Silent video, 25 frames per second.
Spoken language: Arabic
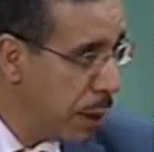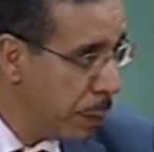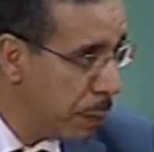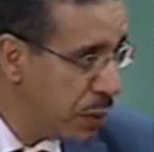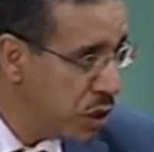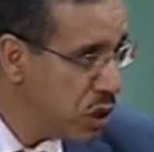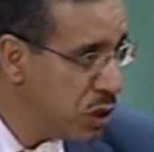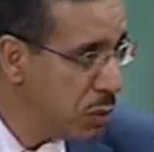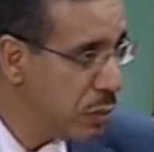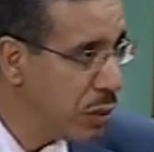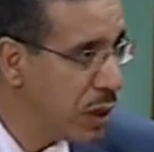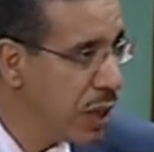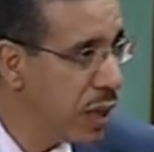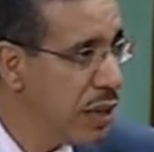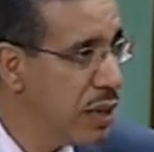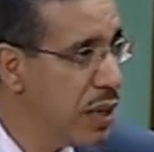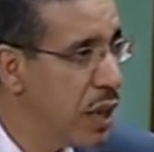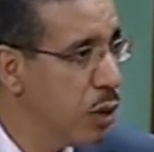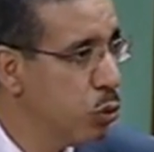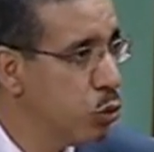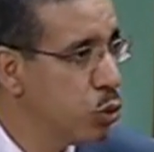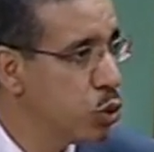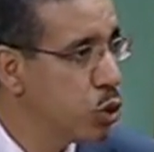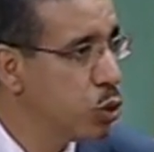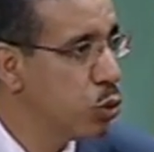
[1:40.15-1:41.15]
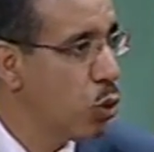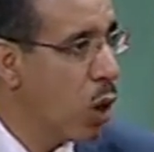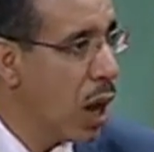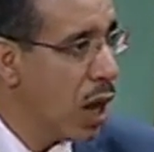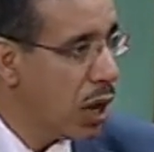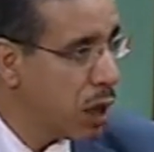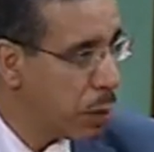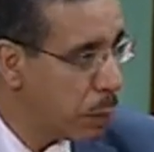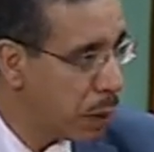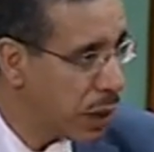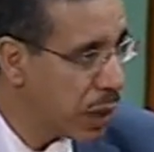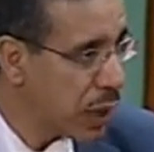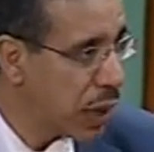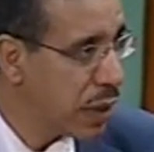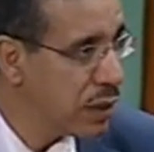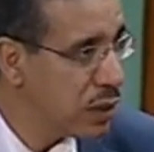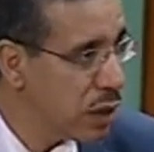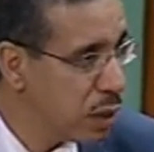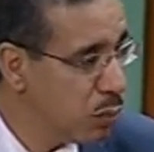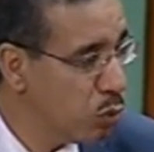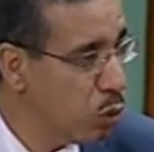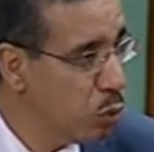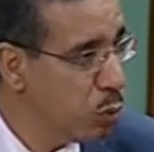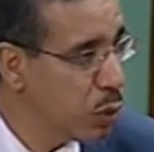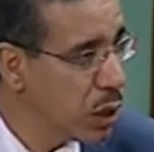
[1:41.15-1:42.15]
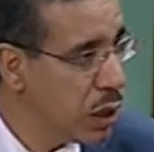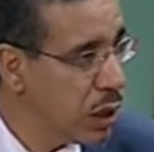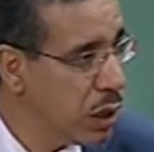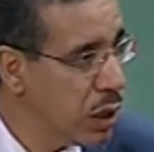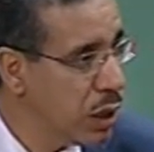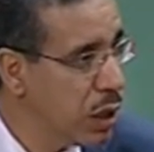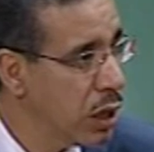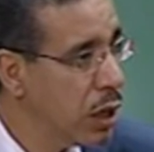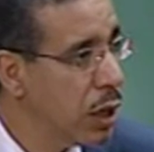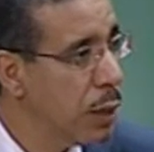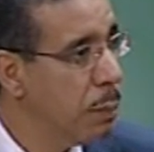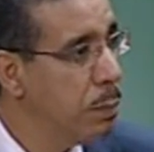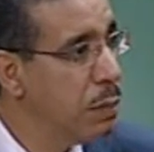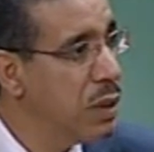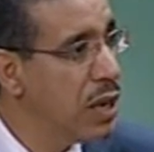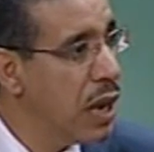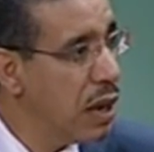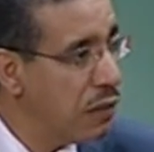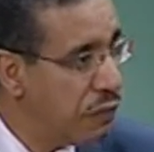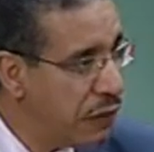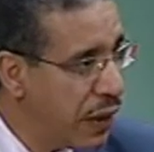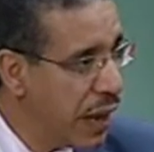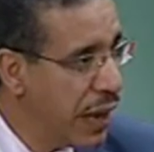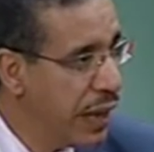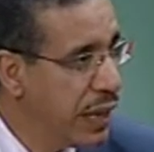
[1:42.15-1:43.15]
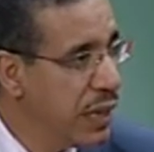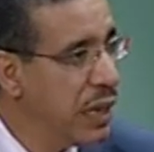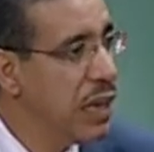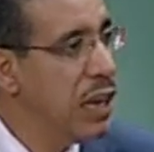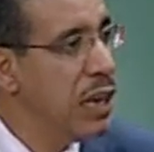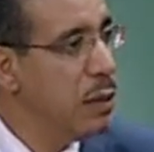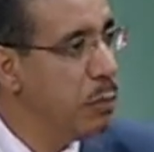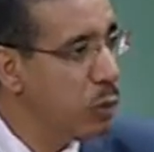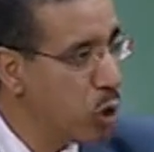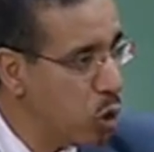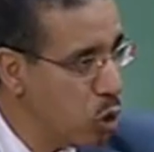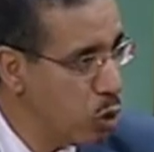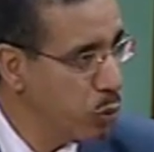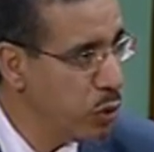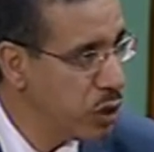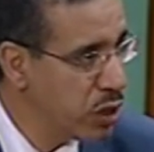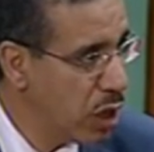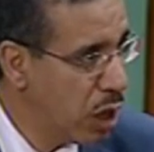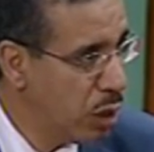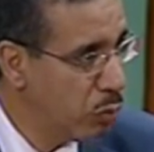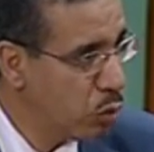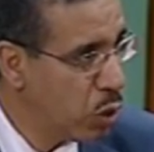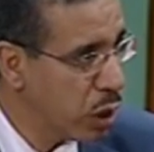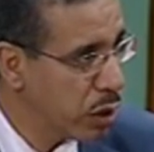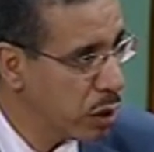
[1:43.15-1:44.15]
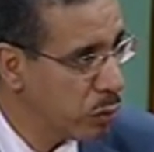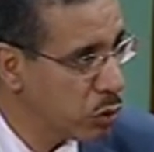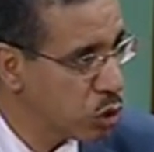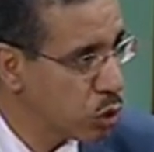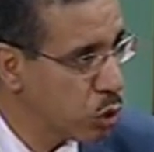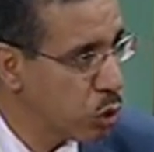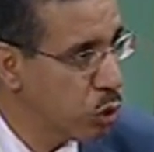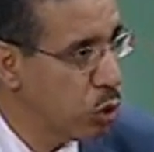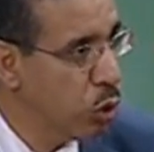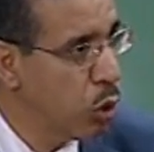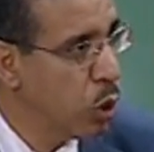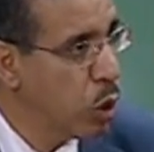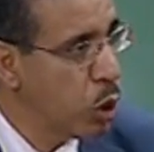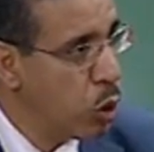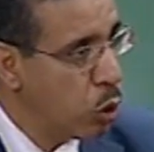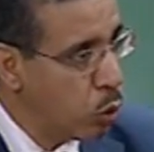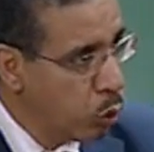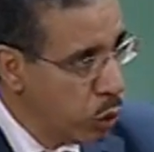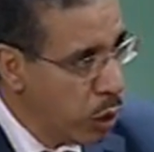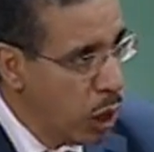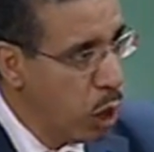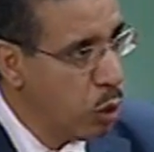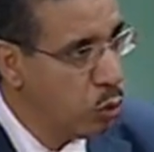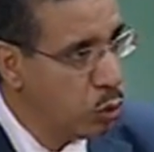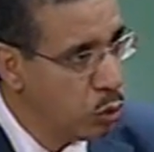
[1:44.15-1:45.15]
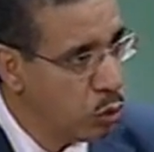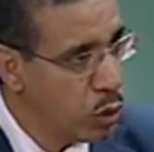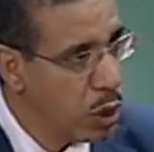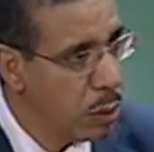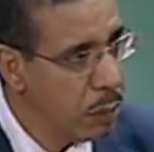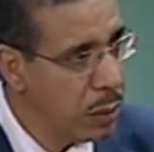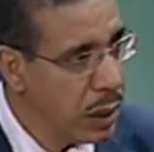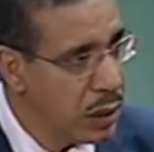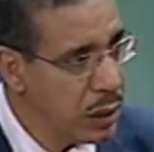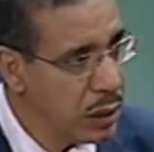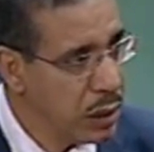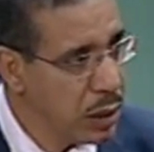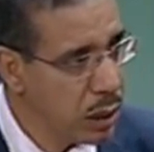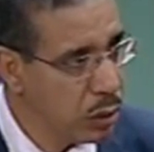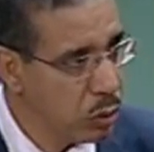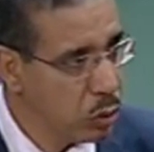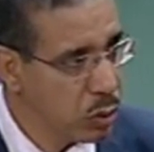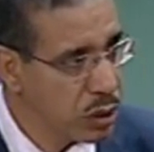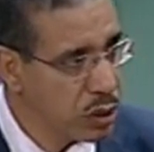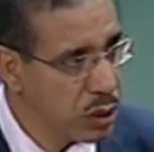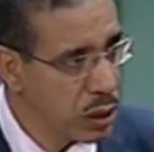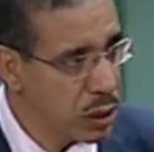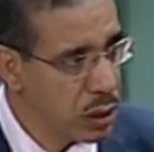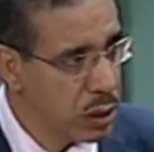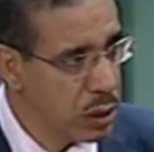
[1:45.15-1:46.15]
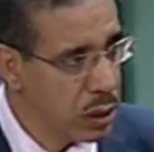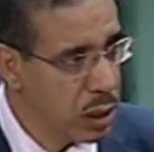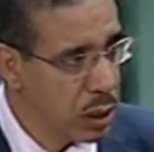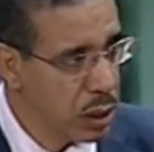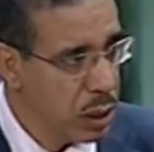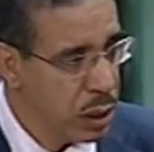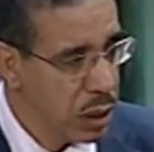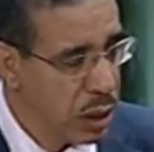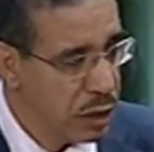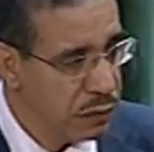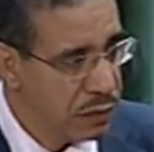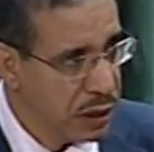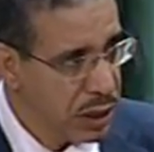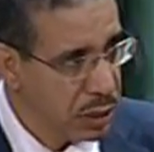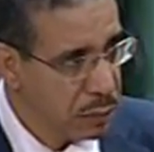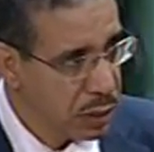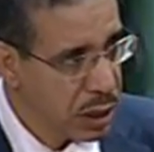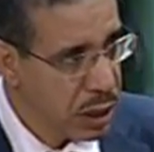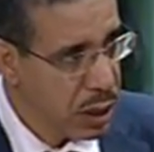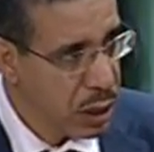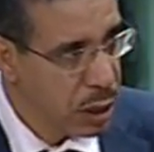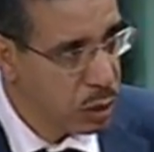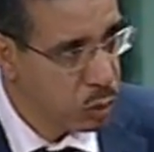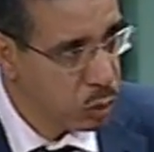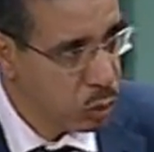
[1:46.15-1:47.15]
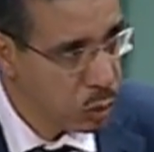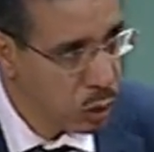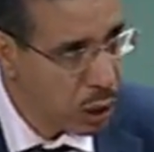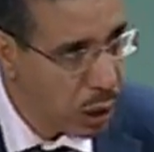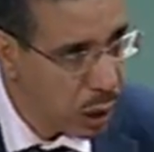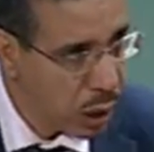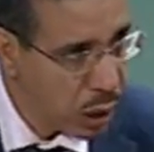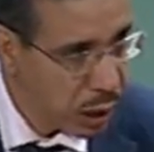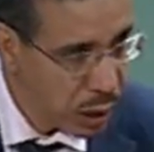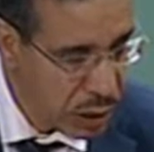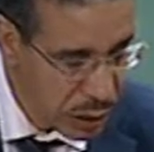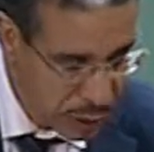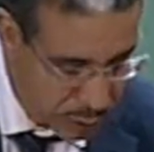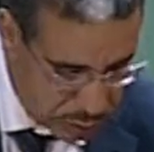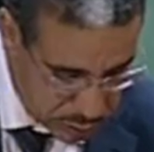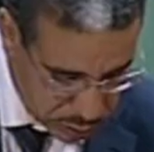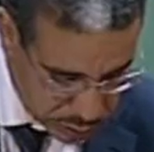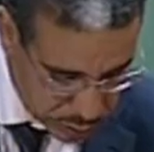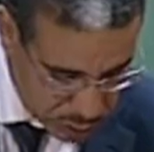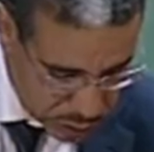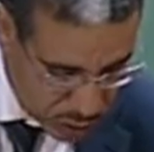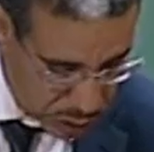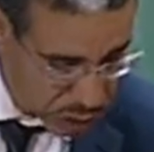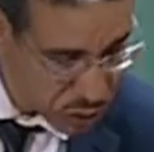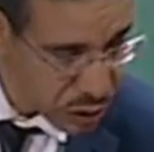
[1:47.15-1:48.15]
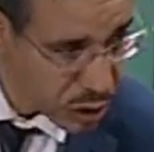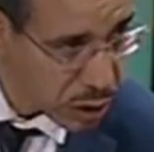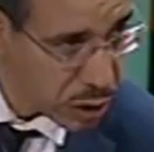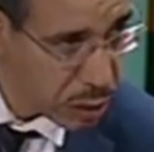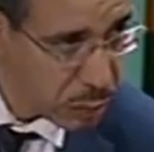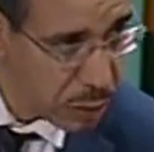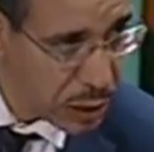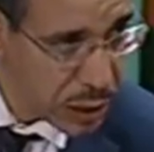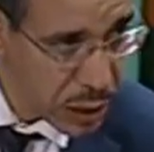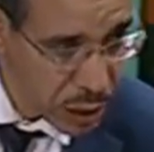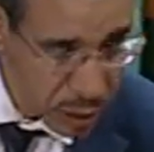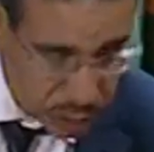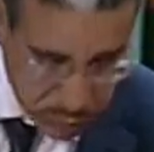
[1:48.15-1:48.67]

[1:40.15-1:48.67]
باش يمكننا نوجدوا اكبر قدر ممكن من الفاعلين اللي يمكن لهم يدعموا هذا المشروع ويعاونونا ماليا وتقنيا في هذه المرحله الاولى اللي كتحتاج 10 المليار